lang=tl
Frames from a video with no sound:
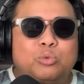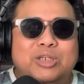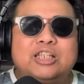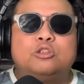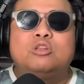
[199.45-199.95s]
We
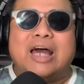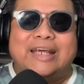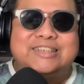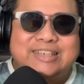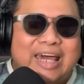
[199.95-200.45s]
need to
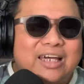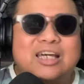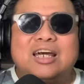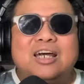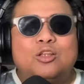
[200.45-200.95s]
dissect
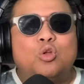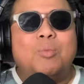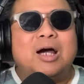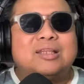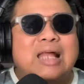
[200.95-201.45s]
Itong
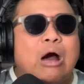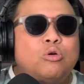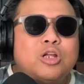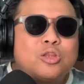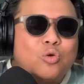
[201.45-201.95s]
mga tao
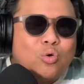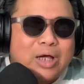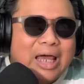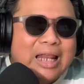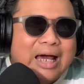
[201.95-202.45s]
na to,
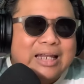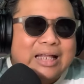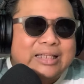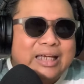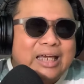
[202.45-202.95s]
kailangan
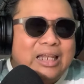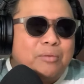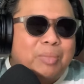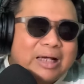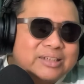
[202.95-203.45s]
nating
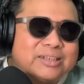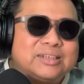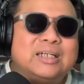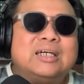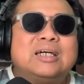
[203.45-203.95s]

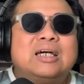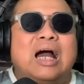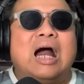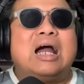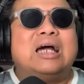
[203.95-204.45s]
ilabas
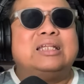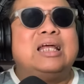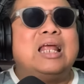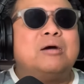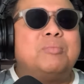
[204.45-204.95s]
ang
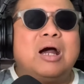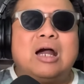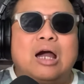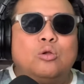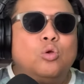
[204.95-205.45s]
kanilang mga
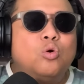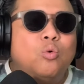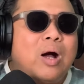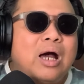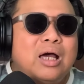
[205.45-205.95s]

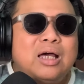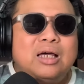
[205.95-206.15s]
kaluluwa.